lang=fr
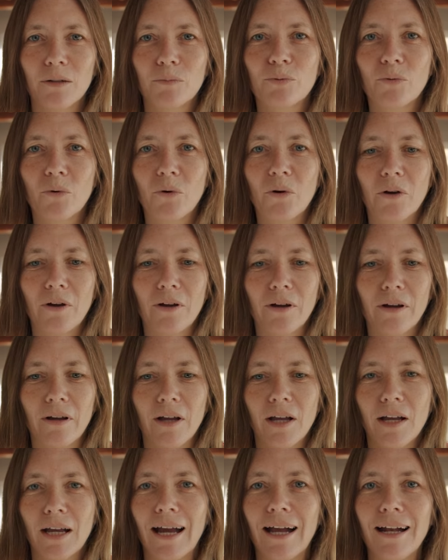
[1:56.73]
pour euh,
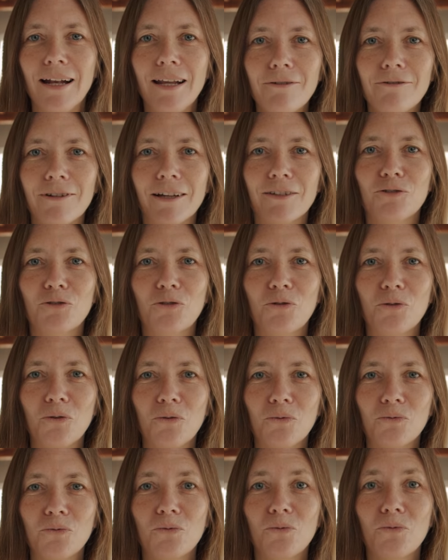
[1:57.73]
aller vers ce
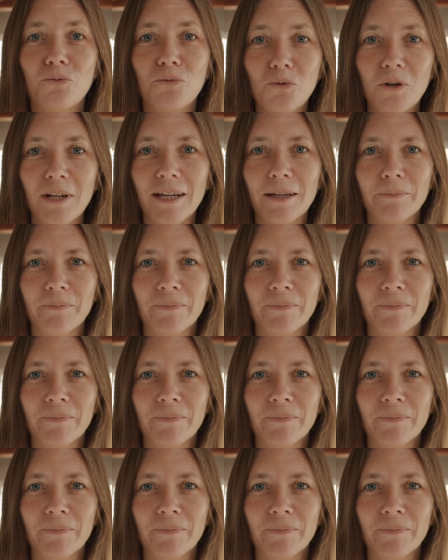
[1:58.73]
que vous voulez.